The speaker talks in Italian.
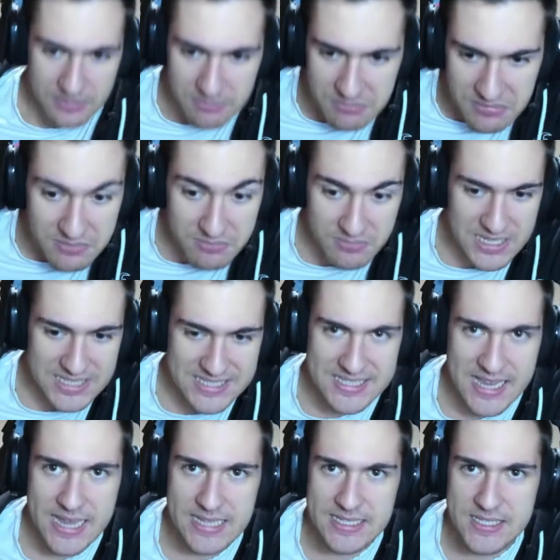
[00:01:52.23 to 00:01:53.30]
Mm, nel
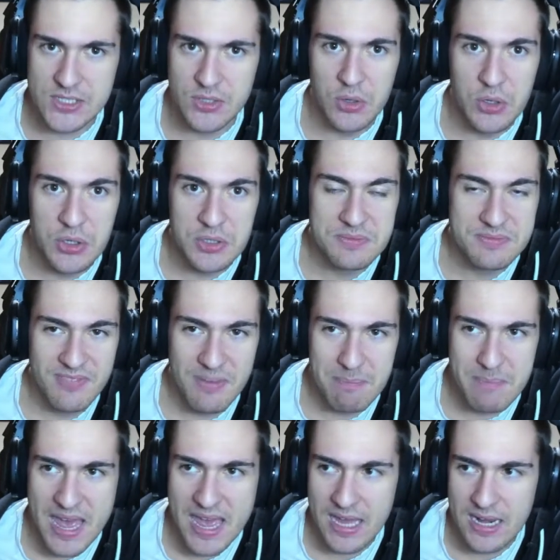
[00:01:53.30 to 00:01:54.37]
senso, va
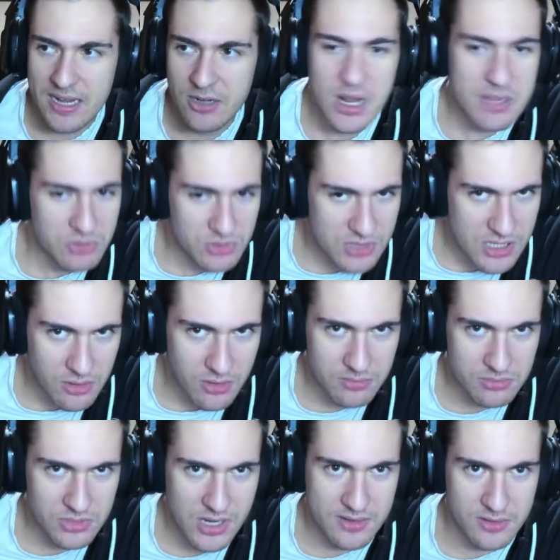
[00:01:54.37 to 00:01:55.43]
bene, non è, non dico,
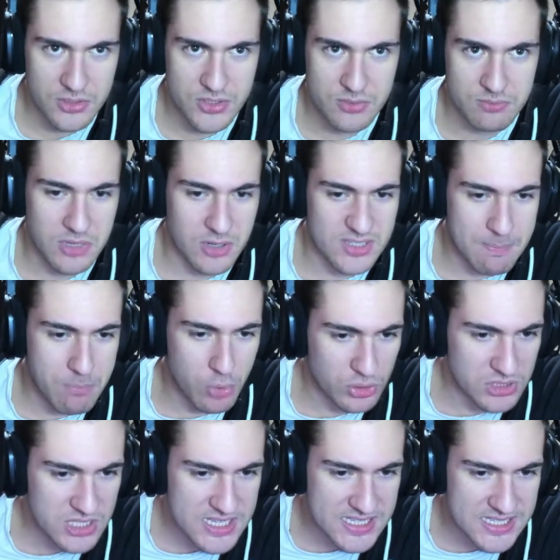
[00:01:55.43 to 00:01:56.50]
non è una, cosa, una, cosa,
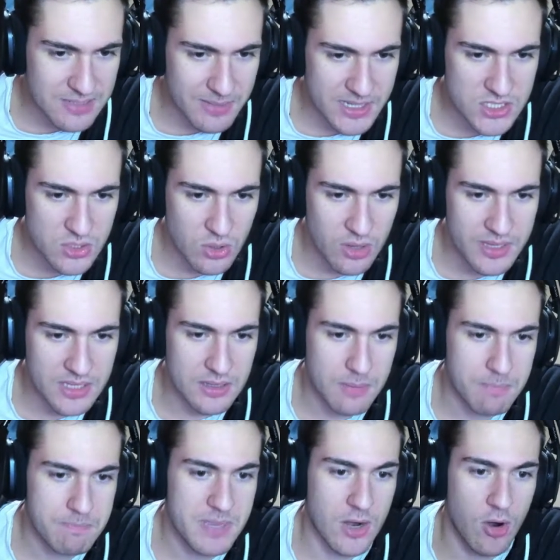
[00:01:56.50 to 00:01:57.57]
bruttissima assolutamente,
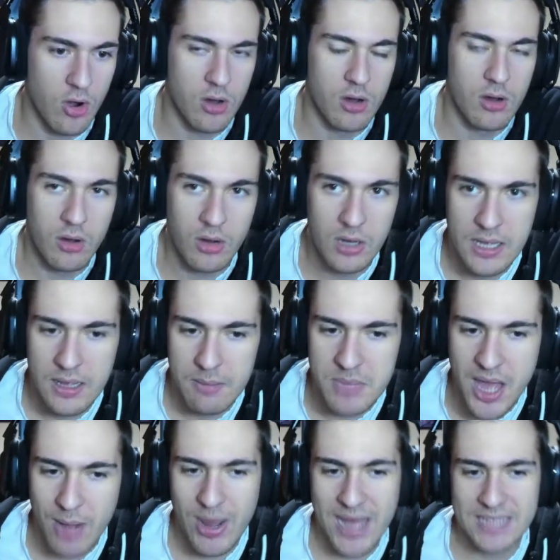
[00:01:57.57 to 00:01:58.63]
però
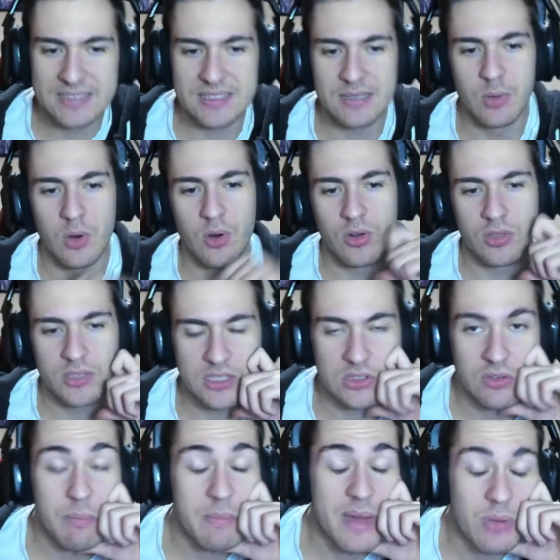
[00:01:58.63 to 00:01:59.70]
mi ha un attimo detto, vabbè,